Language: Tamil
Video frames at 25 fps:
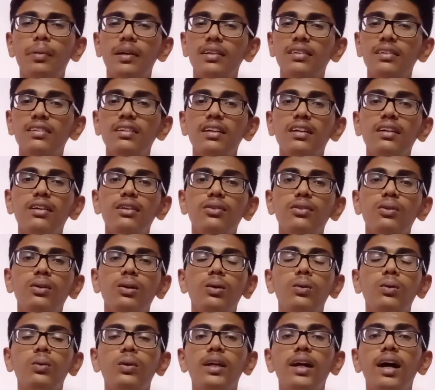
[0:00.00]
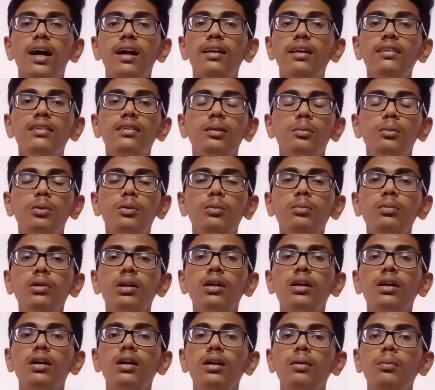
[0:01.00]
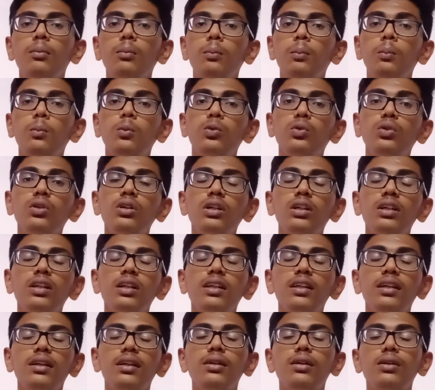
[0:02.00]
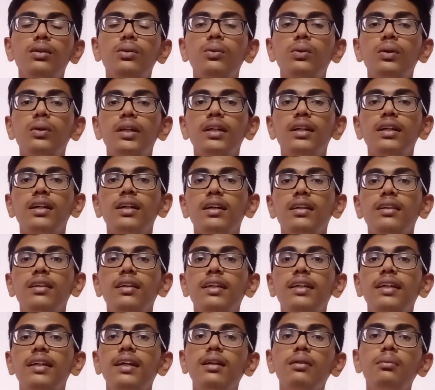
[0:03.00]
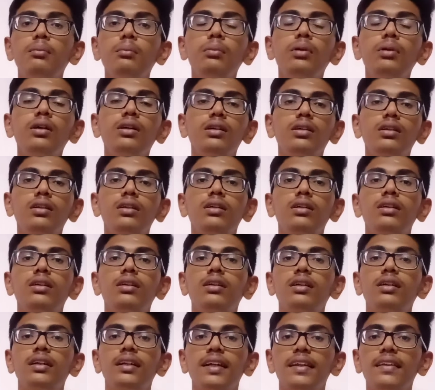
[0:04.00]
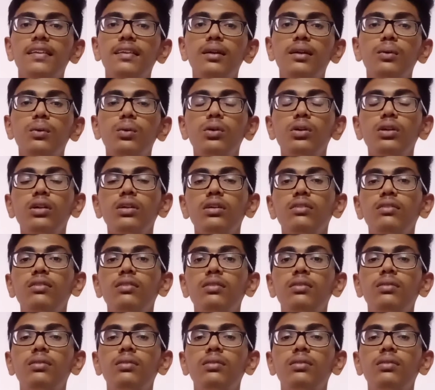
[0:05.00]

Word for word: பிரஷர் என்று சொல்லக்கூடிய அழுத்தமும் முதுகில் இருக்கக்கூடிய அந்த எலும்புக்கு எந்த ஒரு